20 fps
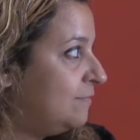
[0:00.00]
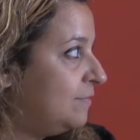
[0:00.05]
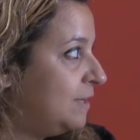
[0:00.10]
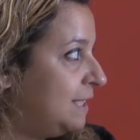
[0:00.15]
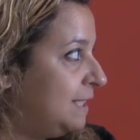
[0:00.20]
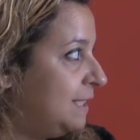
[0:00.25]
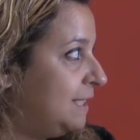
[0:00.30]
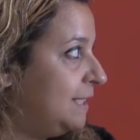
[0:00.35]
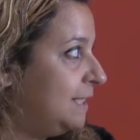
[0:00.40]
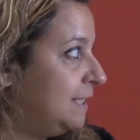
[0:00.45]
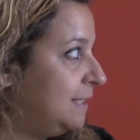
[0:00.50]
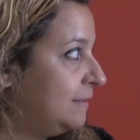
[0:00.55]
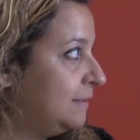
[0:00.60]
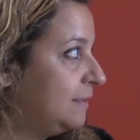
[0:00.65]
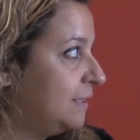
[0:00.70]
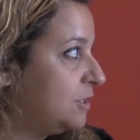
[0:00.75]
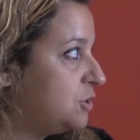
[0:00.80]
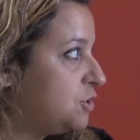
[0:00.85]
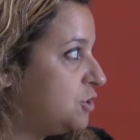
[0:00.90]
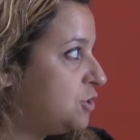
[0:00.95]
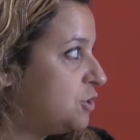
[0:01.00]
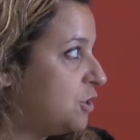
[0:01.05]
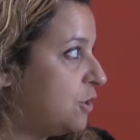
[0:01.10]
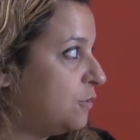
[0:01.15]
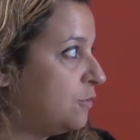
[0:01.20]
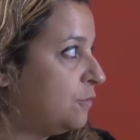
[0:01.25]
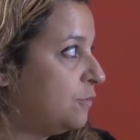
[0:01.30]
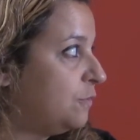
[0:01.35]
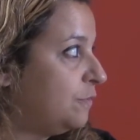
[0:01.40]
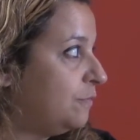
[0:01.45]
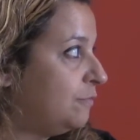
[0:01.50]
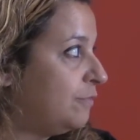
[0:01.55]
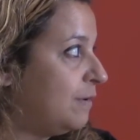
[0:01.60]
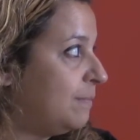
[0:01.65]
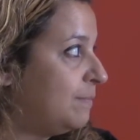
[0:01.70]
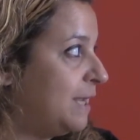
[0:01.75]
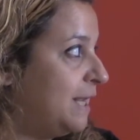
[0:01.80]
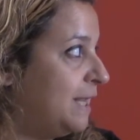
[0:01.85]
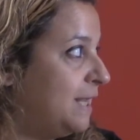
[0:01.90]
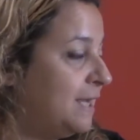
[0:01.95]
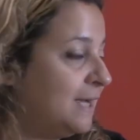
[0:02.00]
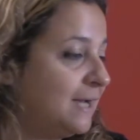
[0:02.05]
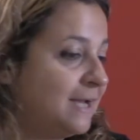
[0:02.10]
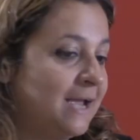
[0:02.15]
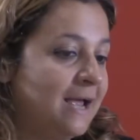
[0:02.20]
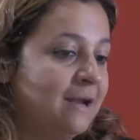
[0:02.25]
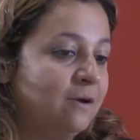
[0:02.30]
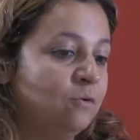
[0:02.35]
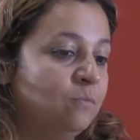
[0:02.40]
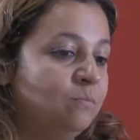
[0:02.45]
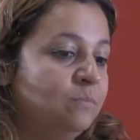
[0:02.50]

Vedi che ci sono famiglie che hanno